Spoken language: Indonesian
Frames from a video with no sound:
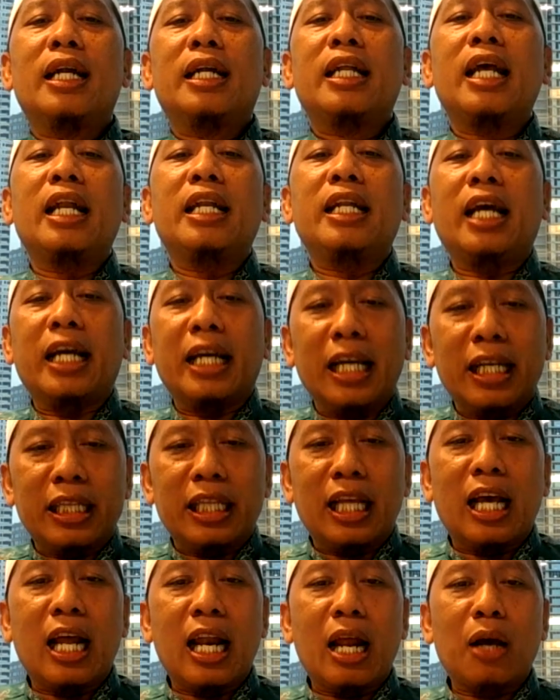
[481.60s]
Dan yang
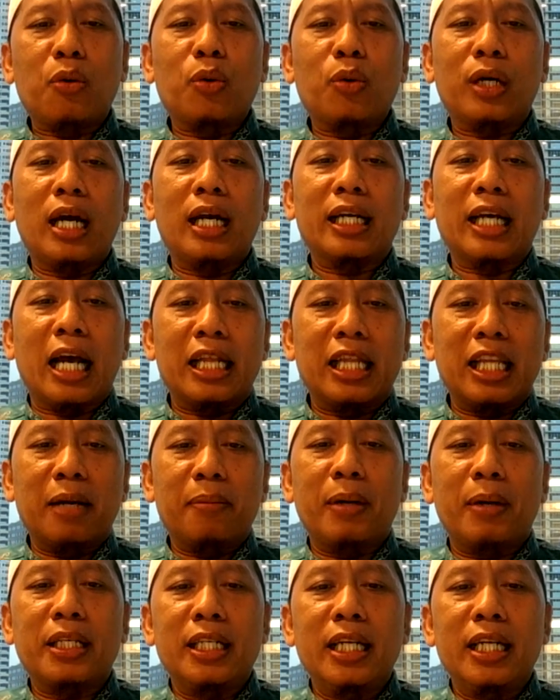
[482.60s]
kita lakukan cutting
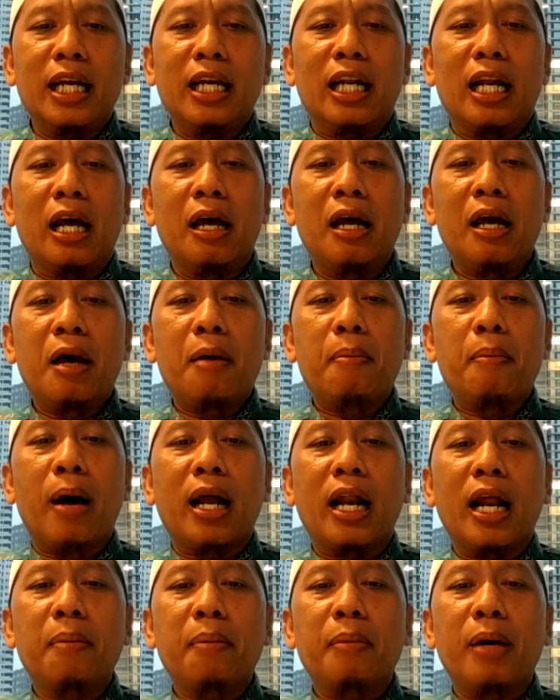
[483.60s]
press ini adalah
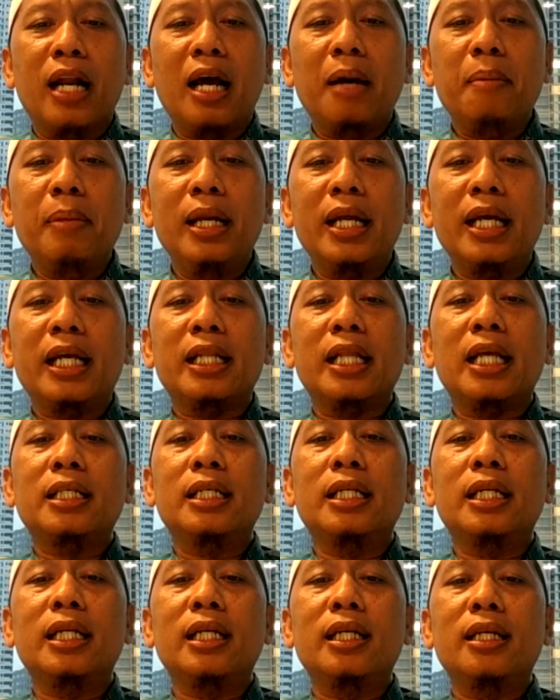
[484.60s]
barang-barang milik kita
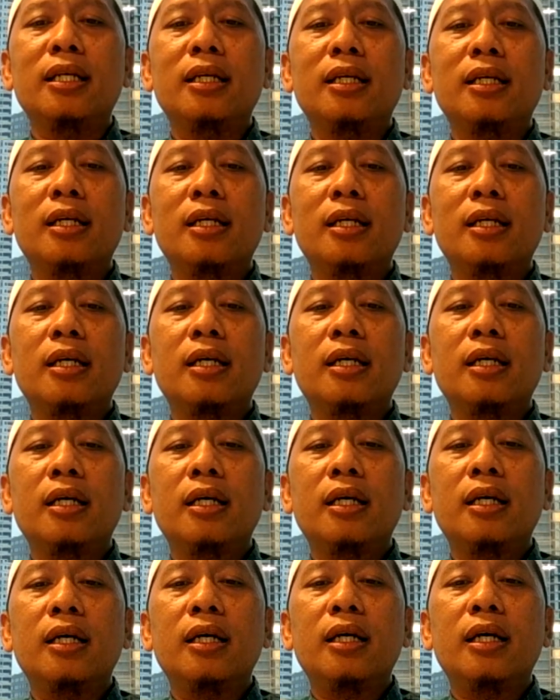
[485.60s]
sendiri.
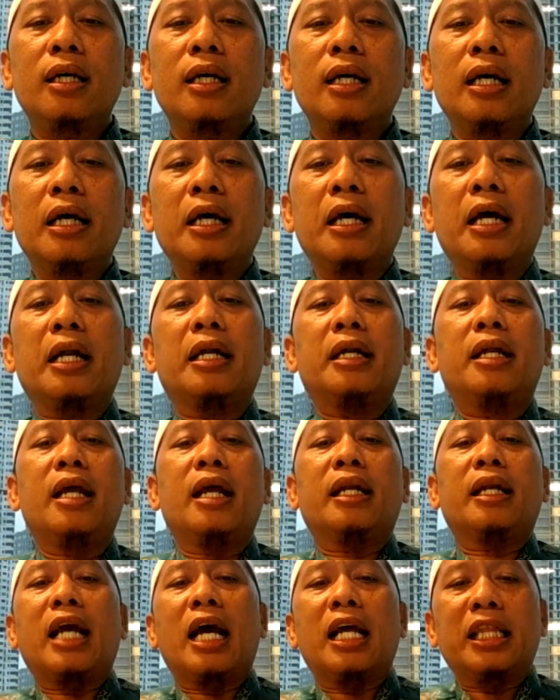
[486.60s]

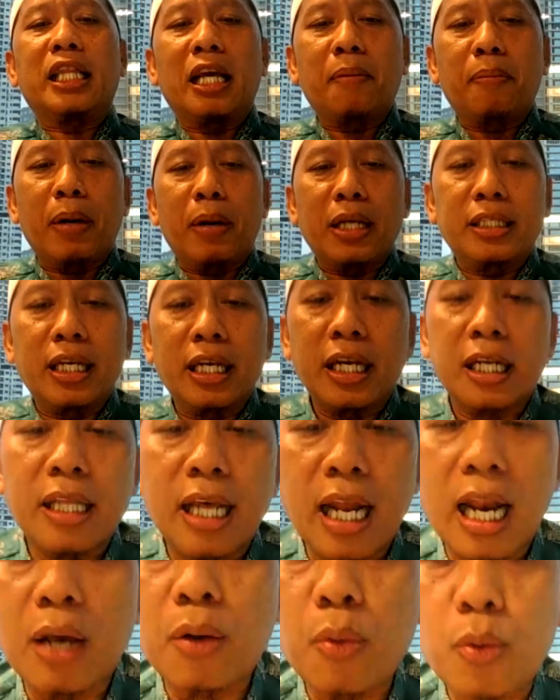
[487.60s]
Dan cutting press yang kita
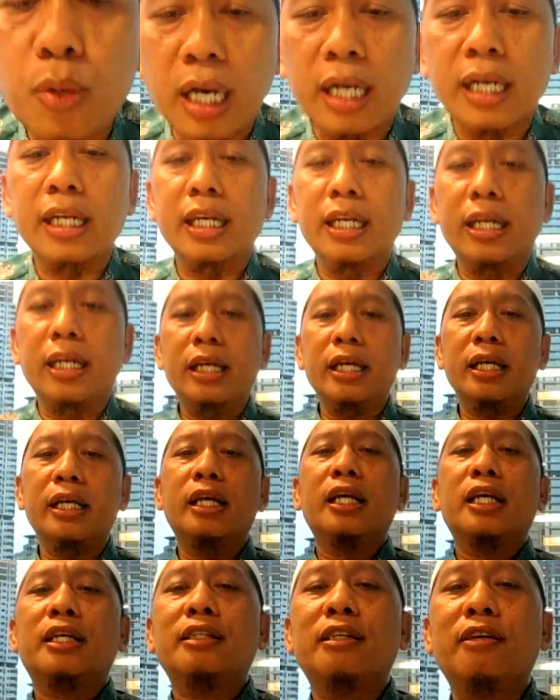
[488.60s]
lakukan
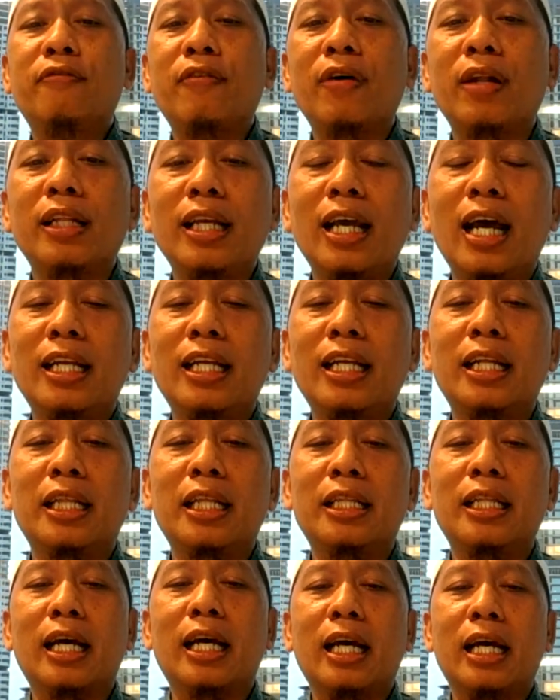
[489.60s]
ini sifatnya hanya
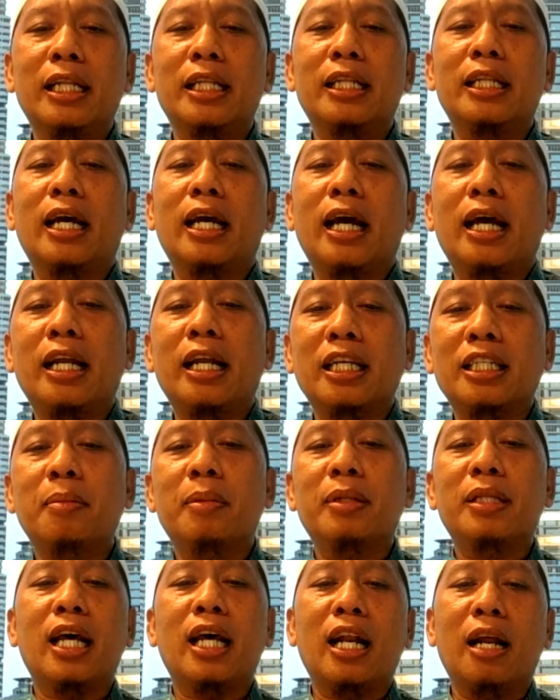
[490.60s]
tindakan-tindakan yang
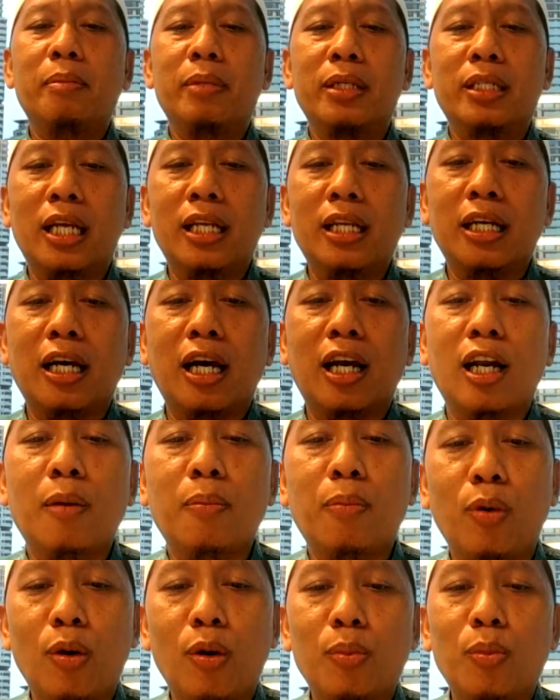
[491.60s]
sementara, misalnya karena
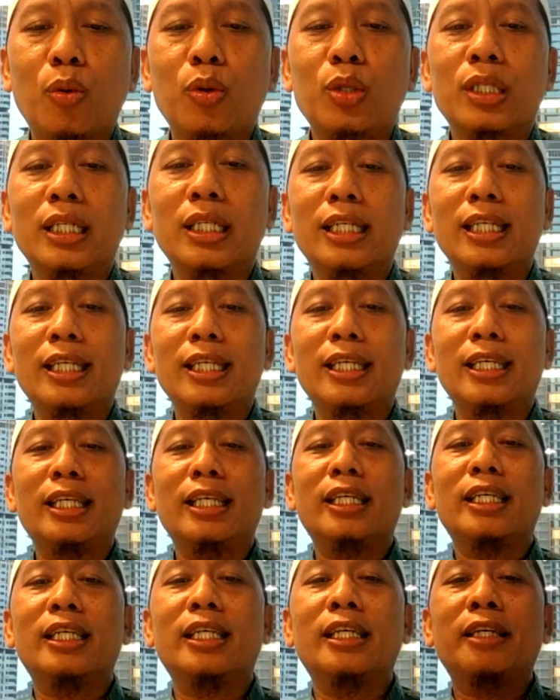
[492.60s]

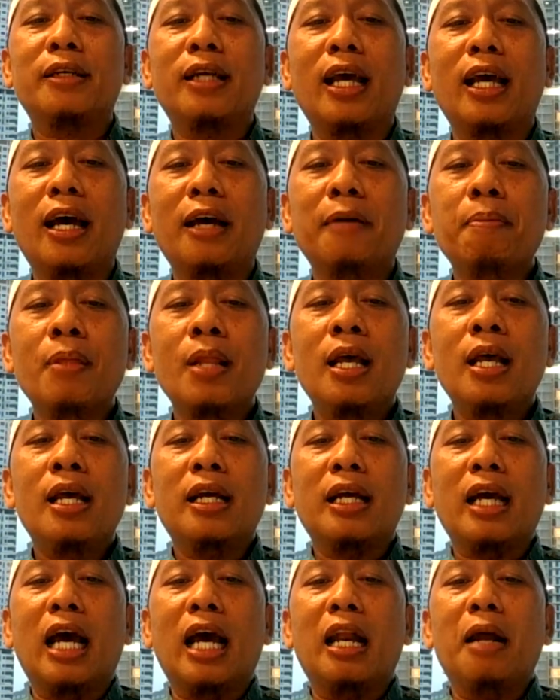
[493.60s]
promosi, ya,
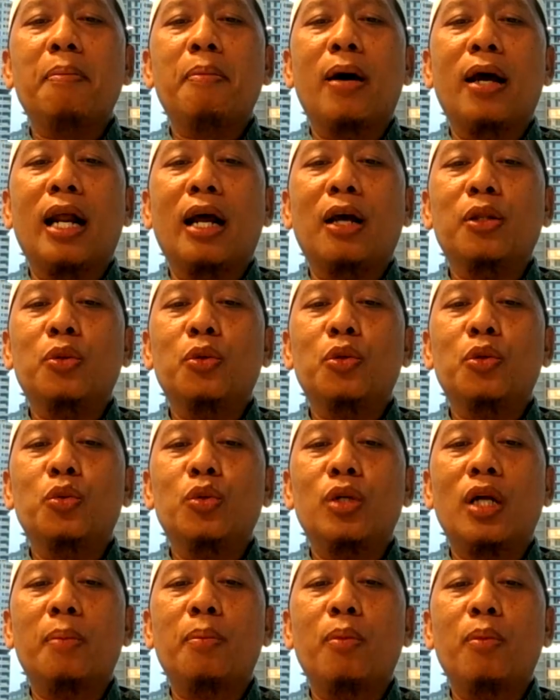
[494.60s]
karena barang itu
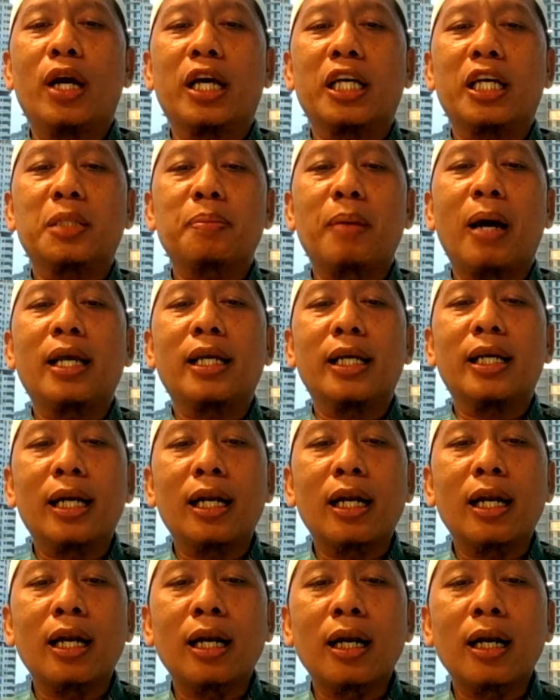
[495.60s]
sudah mau expire,